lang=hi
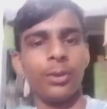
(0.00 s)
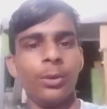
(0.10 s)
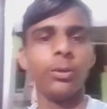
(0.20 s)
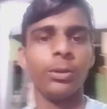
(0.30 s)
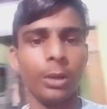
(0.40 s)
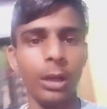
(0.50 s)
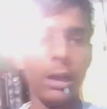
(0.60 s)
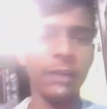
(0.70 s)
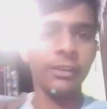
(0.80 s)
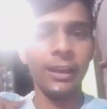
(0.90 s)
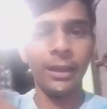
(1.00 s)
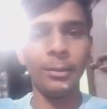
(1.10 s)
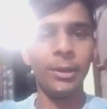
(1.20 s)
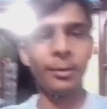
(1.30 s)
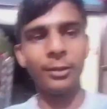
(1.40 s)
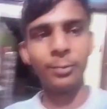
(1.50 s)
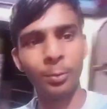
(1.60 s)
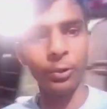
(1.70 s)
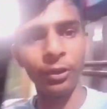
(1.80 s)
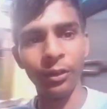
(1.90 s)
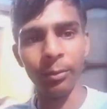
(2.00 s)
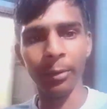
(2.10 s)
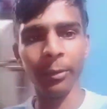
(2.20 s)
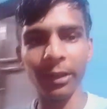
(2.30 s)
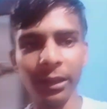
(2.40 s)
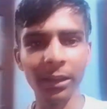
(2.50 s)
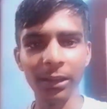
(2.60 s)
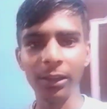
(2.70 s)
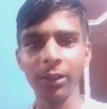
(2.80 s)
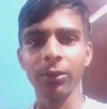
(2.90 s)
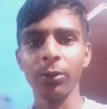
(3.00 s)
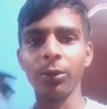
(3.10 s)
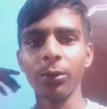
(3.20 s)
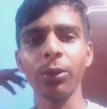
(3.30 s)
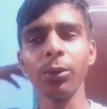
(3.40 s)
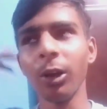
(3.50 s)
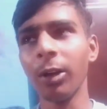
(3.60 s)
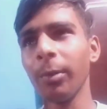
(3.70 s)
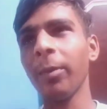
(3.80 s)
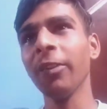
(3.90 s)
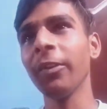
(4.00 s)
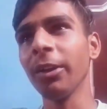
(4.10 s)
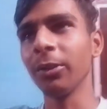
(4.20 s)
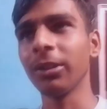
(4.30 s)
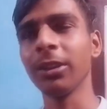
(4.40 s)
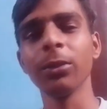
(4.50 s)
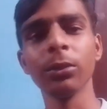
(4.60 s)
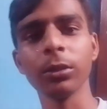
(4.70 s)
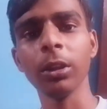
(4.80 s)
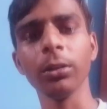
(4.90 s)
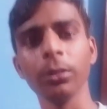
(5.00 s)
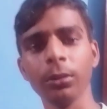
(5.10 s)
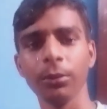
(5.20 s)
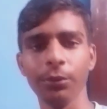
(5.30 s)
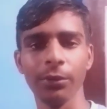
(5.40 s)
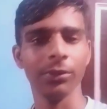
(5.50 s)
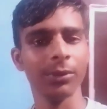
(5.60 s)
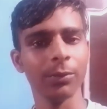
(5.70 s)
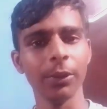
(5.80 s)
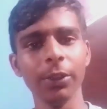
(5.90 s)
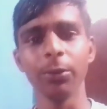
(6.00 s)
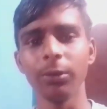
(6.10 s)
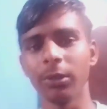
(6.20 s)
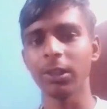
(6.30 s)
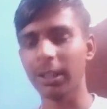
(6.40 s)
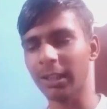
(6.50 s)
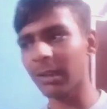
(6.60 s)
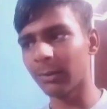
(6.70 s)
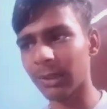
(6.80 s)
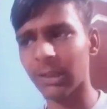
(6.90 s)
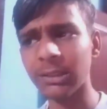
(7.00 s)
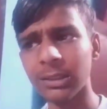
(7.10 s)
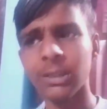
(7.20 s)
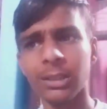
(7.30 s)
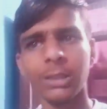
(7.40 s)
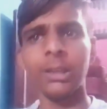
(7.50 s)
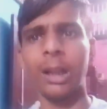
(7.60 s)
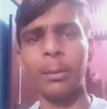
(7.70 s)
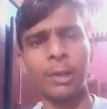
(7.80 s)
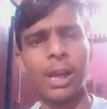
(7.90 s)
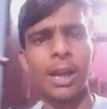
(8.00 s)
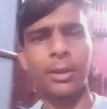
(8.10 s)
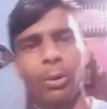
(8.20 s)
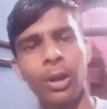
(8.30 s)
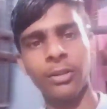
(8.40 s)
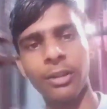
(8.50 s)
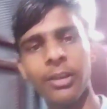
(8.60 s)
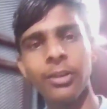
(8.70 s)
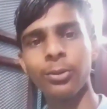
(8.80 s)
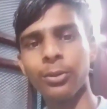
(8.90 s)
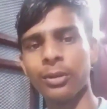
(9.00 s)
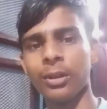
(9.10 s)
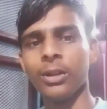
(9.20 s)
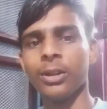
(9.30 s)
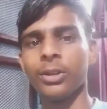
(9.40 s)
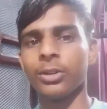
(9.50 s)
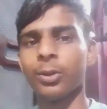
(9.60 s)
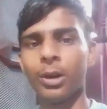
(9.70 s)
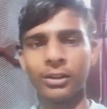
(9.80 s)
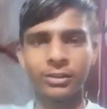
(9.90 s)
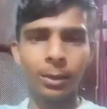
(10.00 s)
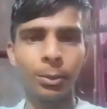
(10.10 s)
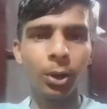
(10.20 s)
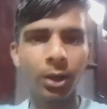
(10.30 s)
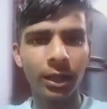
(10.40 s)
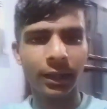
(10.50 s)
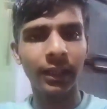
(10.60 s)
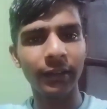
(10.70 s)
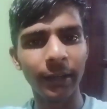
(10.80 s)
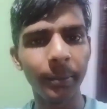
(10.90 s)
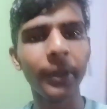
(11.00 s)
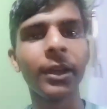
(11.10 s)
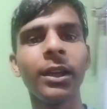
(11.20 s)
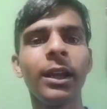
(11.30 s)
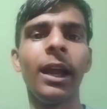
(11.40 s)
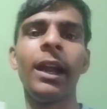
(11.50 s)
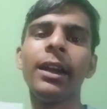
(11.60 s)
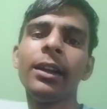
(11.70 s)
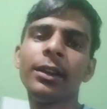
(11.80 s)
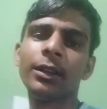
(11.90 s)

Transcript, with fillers: तो आज है मेरे पास पूरी जिब्बी मेरी तो क्योंकि दुकान वाई फाई होता है तो उसका वही यूज़ करते हैं हम ज़्यादा अपना नेट तो करते ही नहीं जूस तो आज का ब्लॉग करते हैं यहीं पर एंड